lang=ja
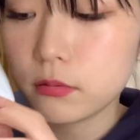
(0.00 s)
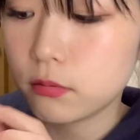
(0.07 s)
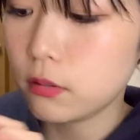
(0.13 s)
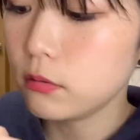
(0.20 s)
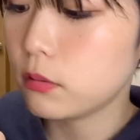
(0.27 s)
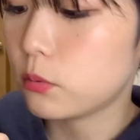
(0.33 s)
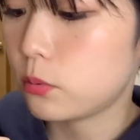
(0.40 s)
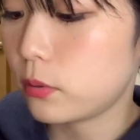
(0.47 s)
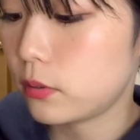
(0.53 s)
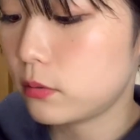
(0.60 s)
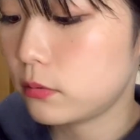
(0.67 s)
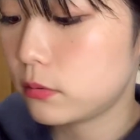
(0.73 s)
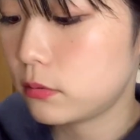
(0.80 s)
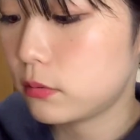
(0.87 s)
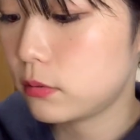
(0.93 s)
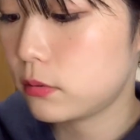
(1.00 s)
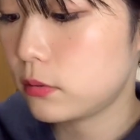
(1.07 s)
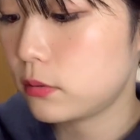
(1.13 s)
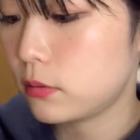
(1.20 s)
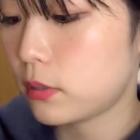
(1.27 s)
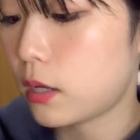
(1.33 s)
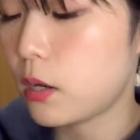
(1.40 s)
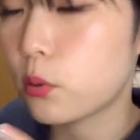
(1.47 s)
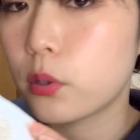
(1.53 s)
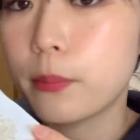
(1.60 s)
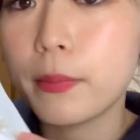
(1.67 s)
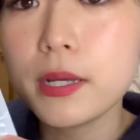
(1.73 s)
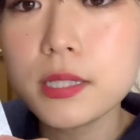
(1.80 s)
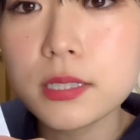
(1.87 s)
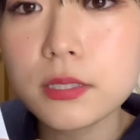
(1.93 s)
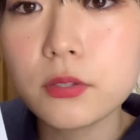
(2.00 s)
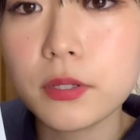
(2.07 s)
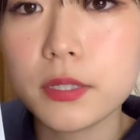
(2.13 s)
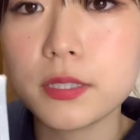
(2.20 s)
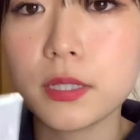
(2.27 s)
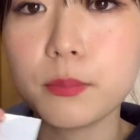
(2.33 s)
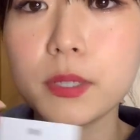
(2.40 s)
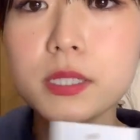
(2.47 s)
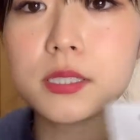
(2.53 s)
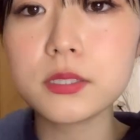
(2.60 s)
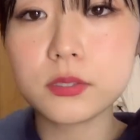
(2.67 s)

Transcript: なんだこれ。あ、これマスクのやつだ。マス